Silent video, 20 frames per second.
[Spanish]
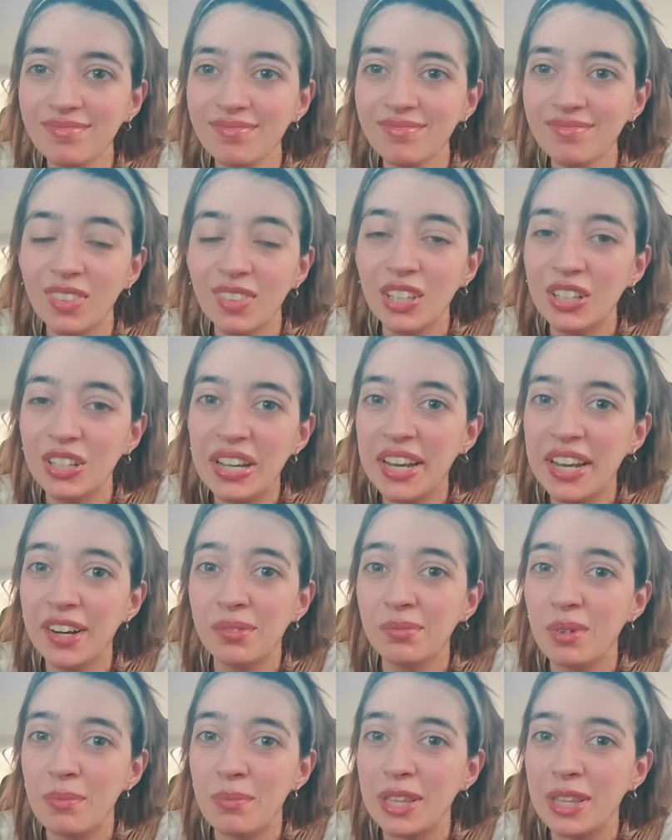No era un
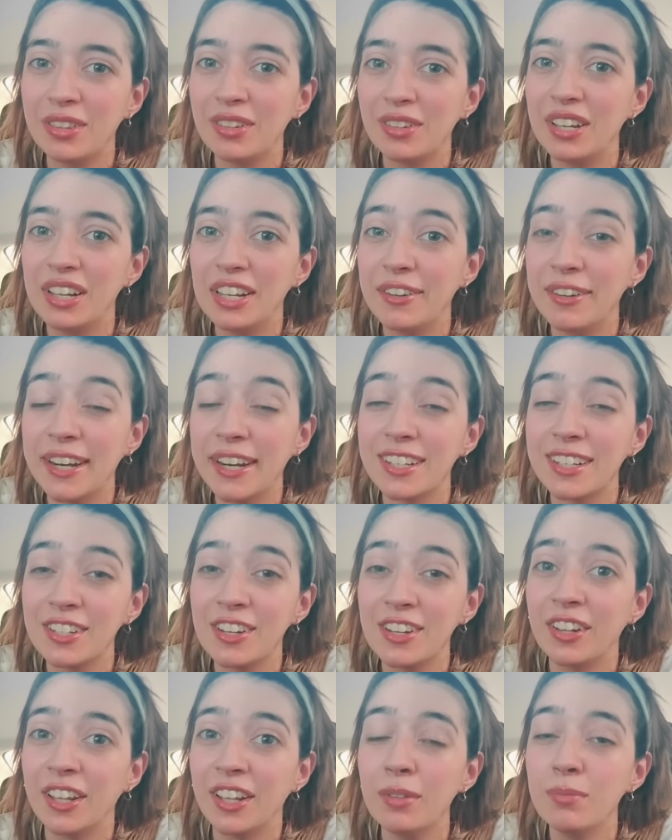momento de
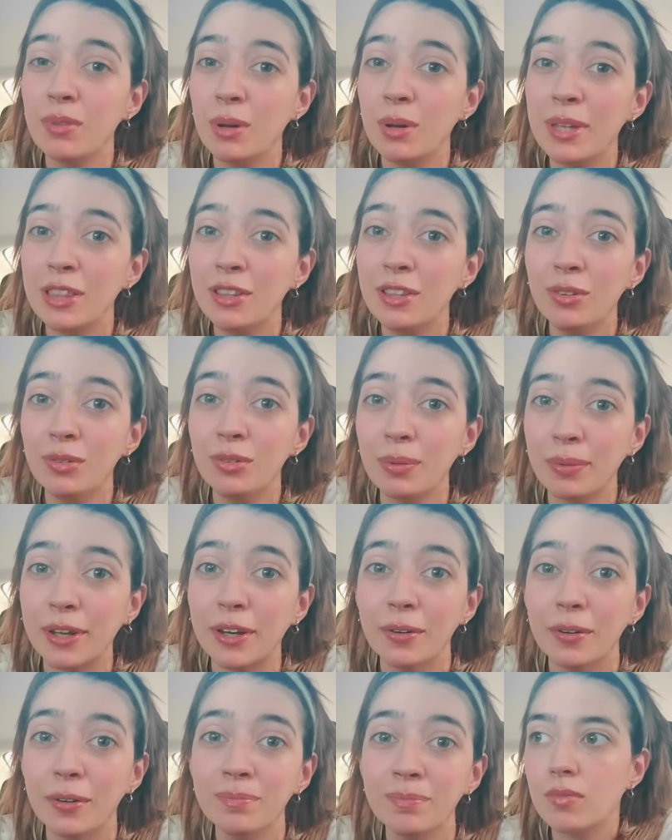liberación, era un momento turbio.
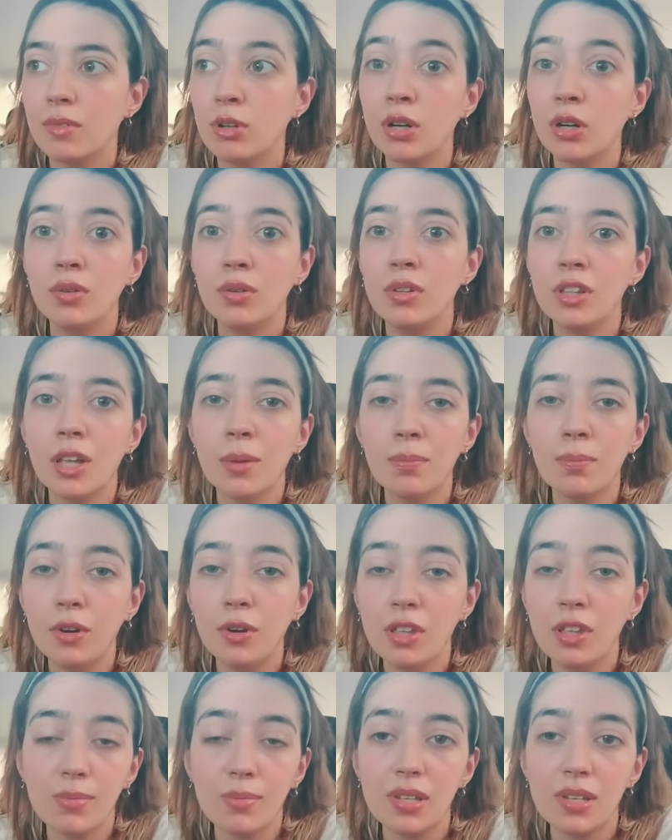Luego de un tiempo,
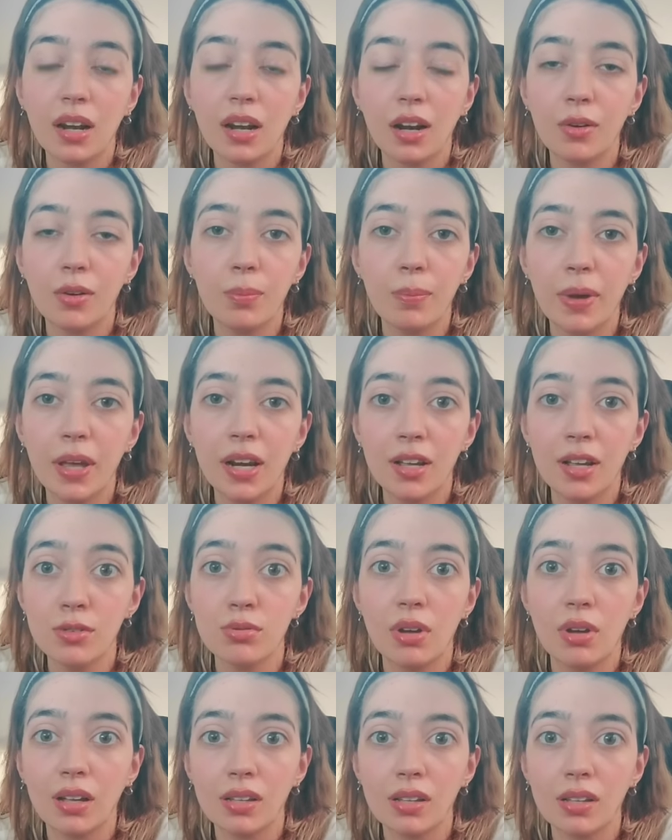Gypsy recupera
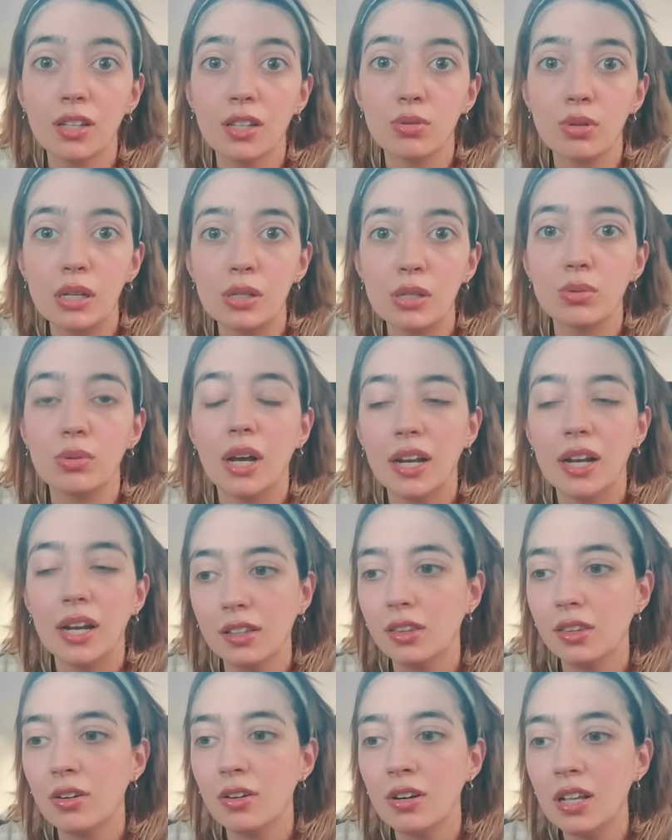su acceso a sus
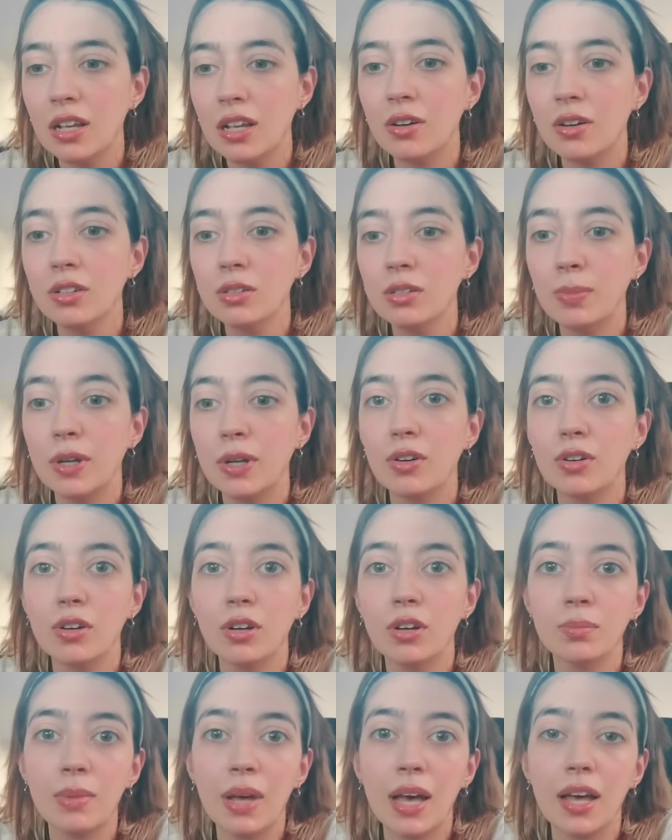electrónicos, pero
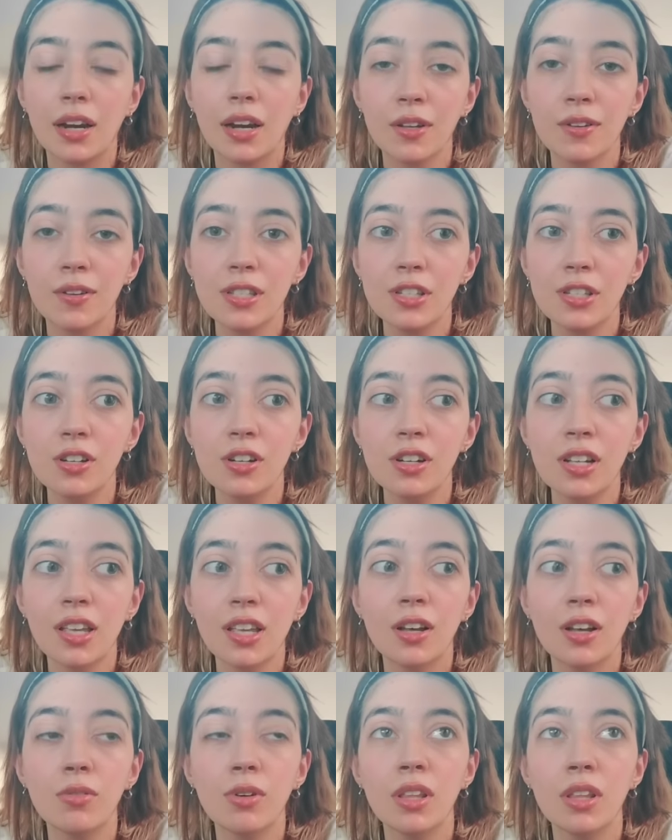con más revisión, y
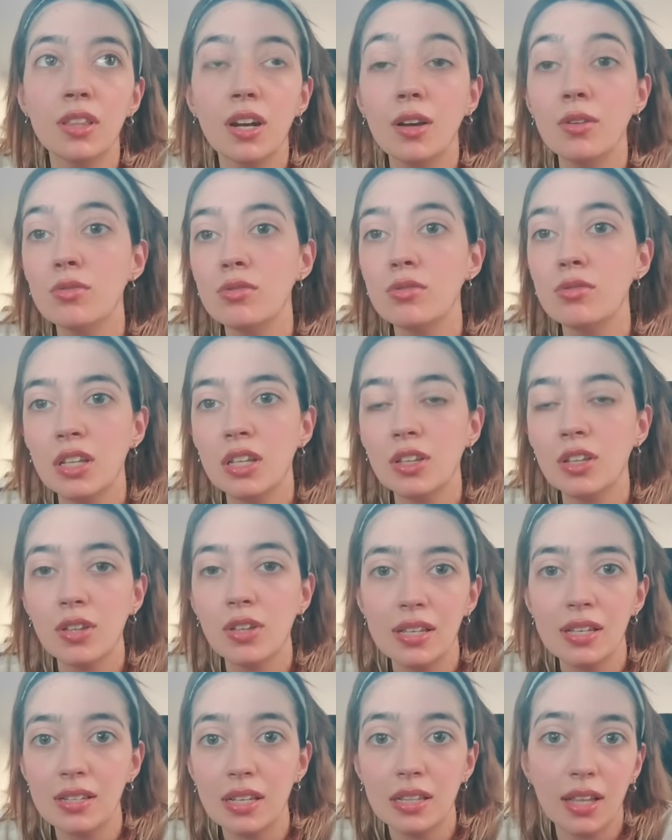encuentra un sitio
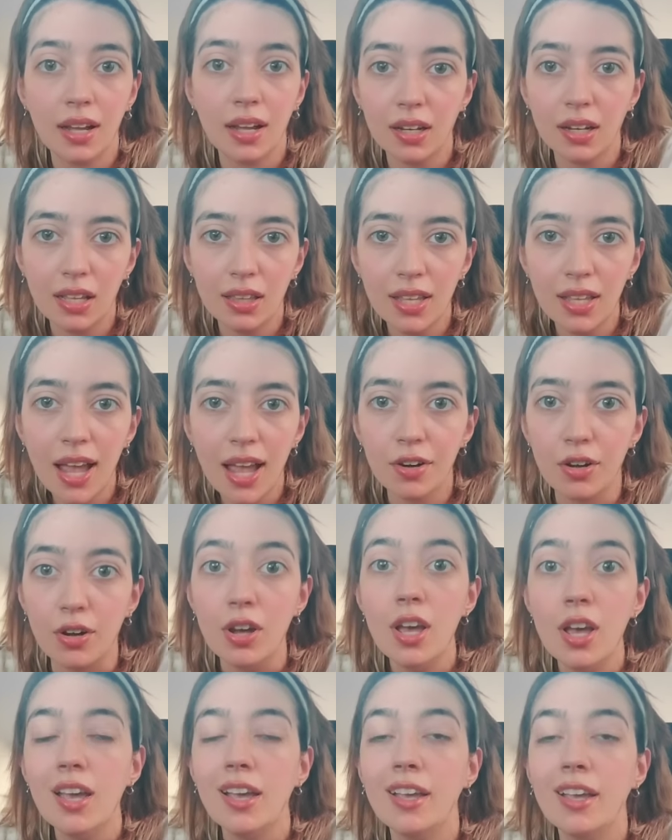de citas cristiano.
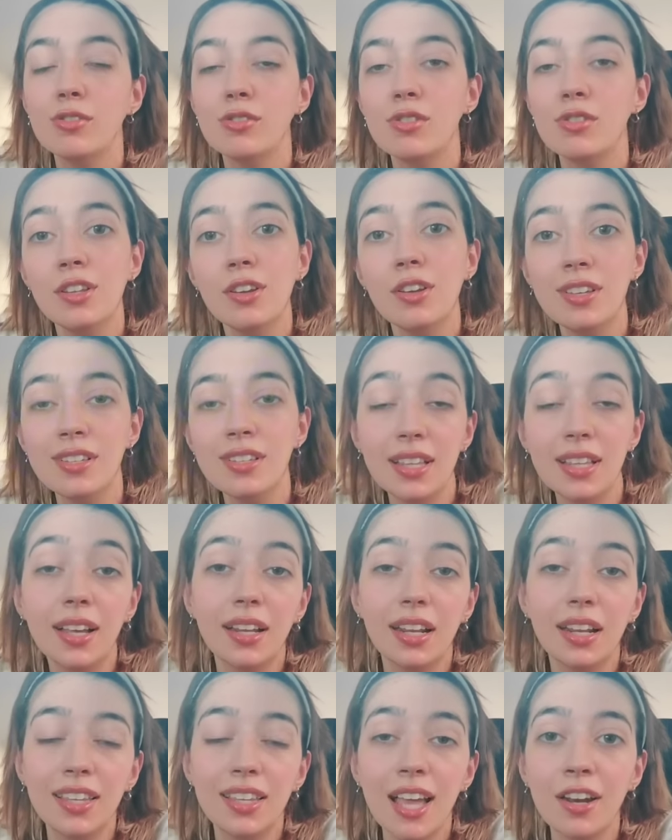En su sitio de citas
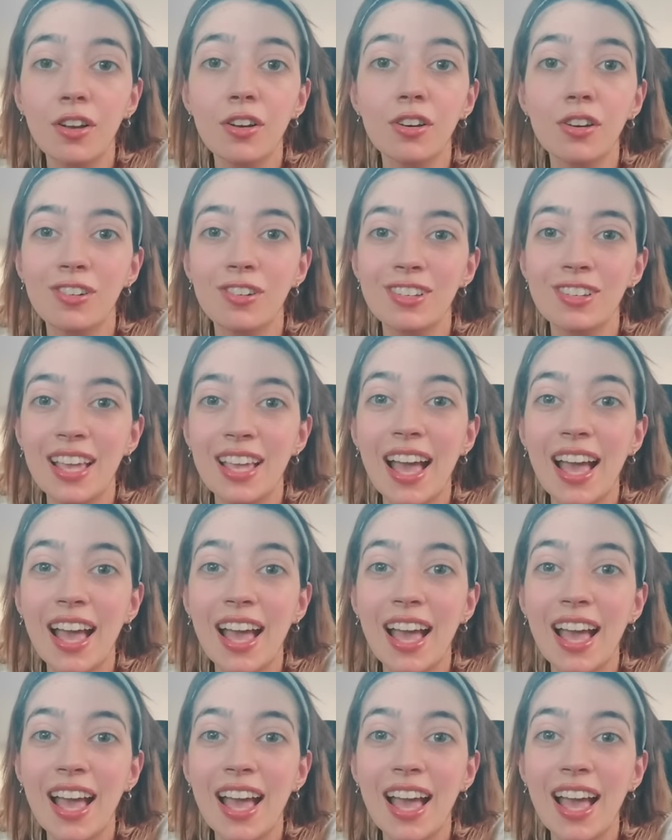cristiano conoce